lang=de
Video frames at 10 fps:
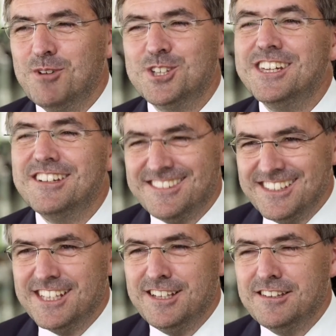möchte jetzt
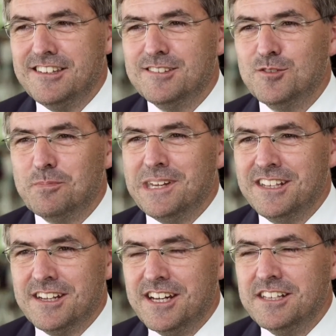jeder in diesen OP
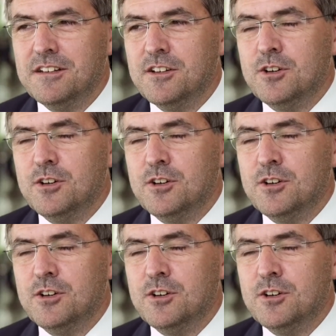hinein.